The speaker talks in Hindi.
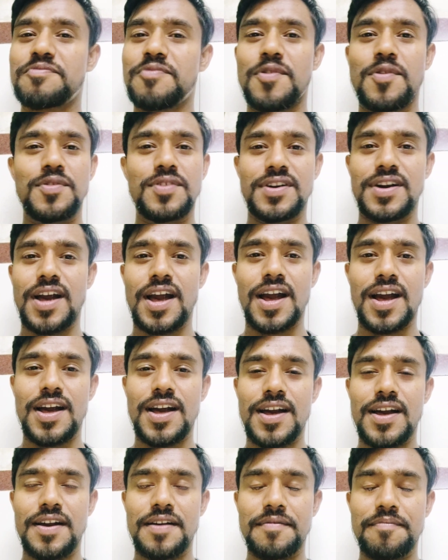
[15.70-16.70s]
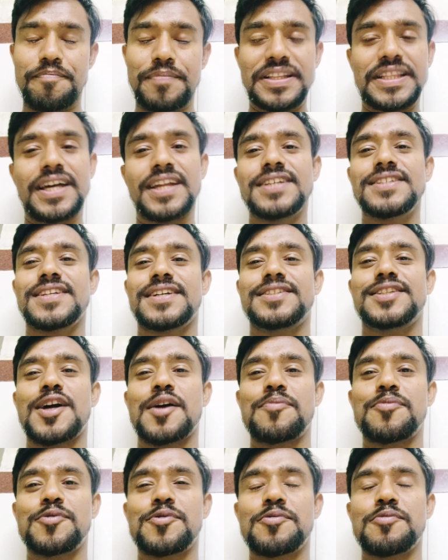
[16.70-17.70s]
वो बता नहीं सकता
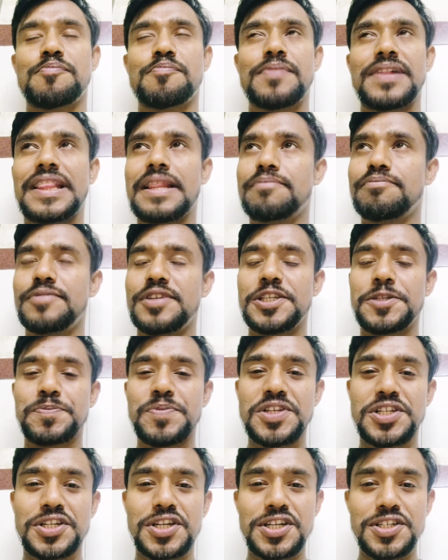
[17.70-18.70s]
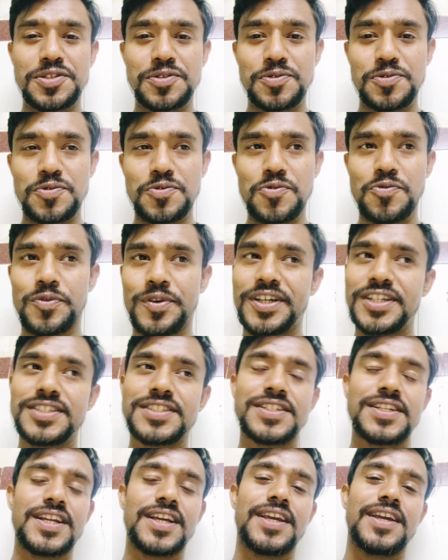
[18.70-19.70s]
आपको मतलब स्पीचलेस हूँ
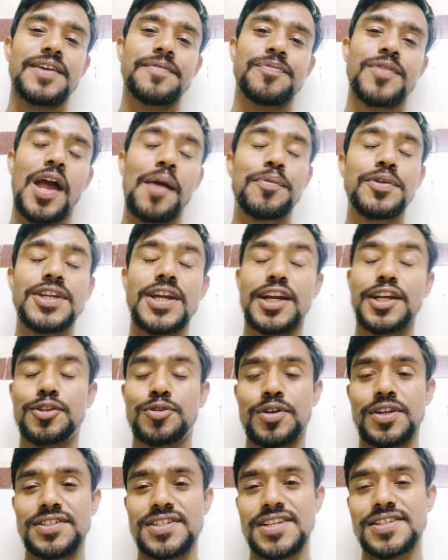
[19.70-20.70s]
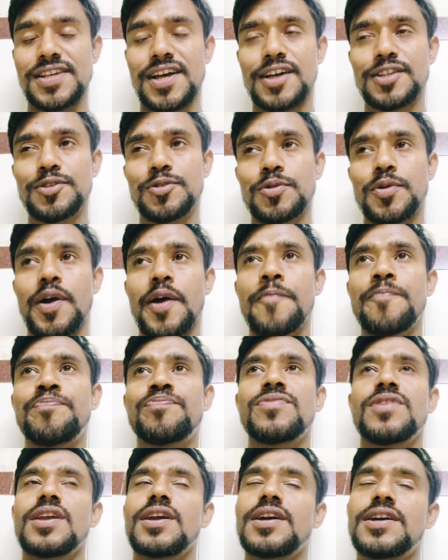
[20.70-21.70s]
वर्ड्स नहीं है अभी जाके थोड़ा सा शांत हुआ
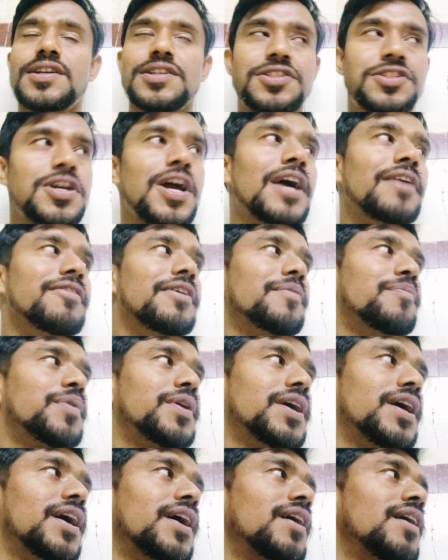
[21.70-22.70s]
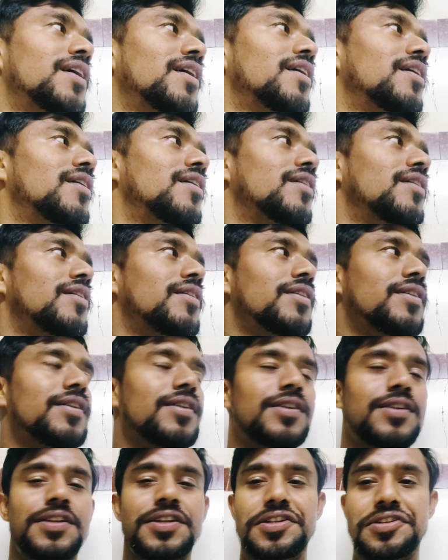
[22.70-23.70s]
चाय वाय पिया
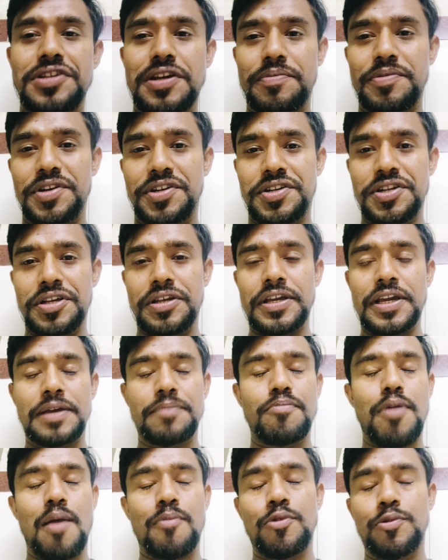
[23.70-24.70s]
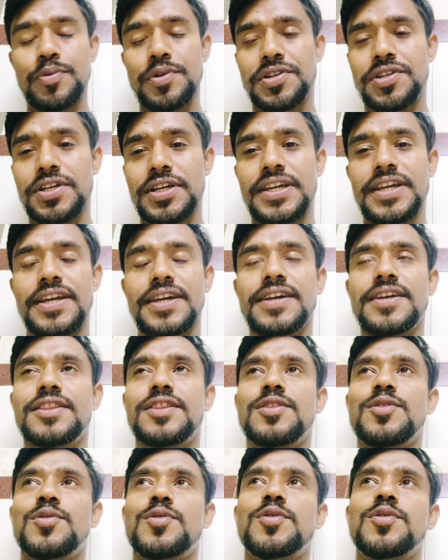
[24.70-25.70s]
निशा भी ठीक है बाबू भी ठीक है
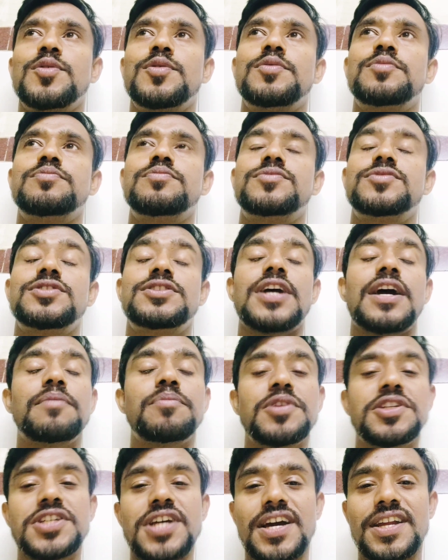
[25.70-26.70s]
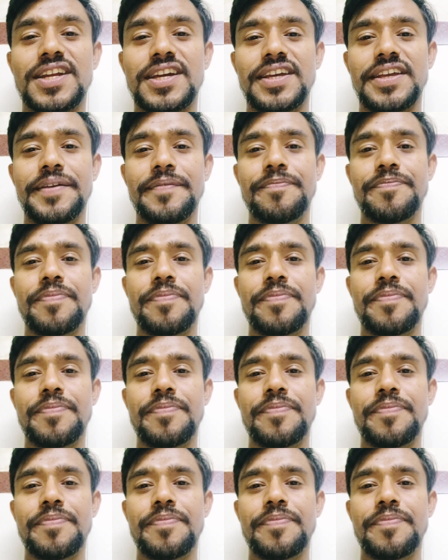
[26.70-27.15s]
तो जान में जान आई